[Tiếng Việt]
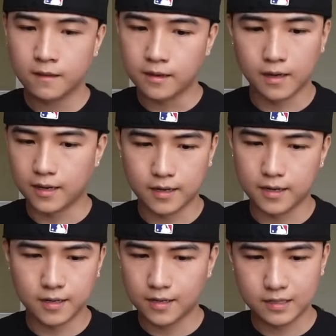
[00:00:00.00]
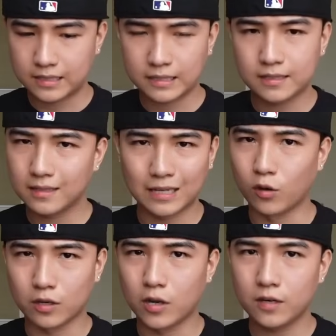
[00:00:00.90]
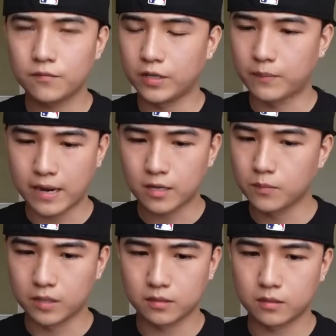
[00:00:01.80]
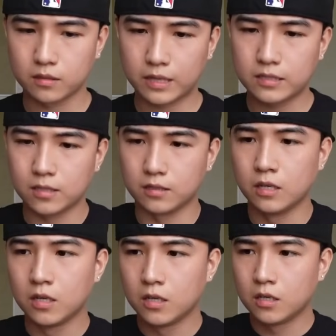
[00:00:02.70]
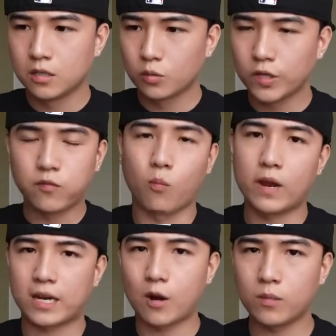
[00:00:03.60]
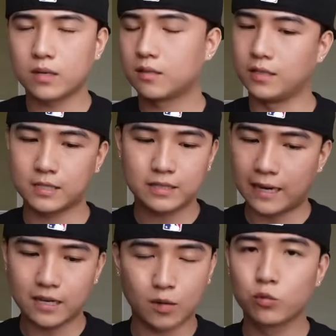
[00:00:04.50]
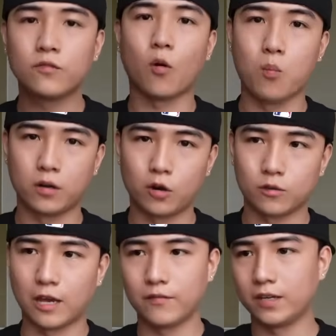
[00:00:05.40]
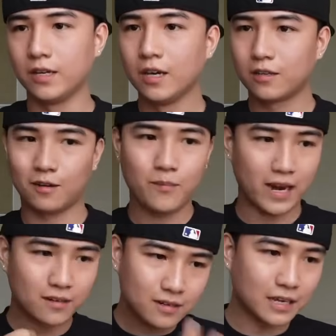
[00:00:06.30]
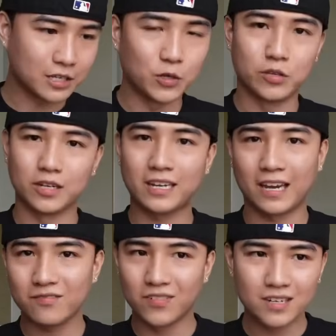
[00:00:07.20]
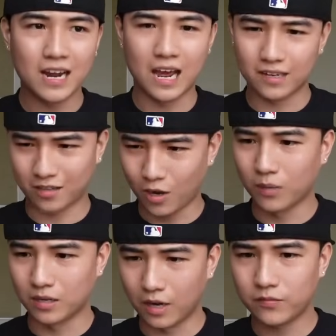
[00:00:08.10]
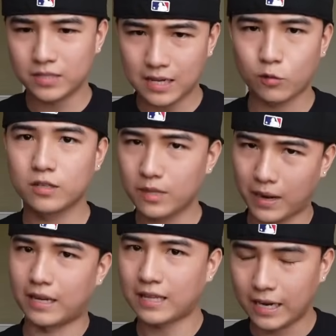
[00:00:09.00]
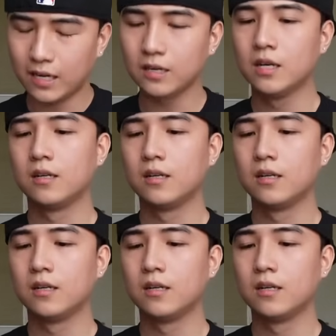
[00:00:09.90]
uh, tranh luận nào hết vì bản thân mình cái sự thuyết phục hay không á thì chắc chắn là không thuyết phục mình rồi tại vì nó mang rất là nhiều những cái vấn đề cho mình ở phía sau như các bạn đã thấy đó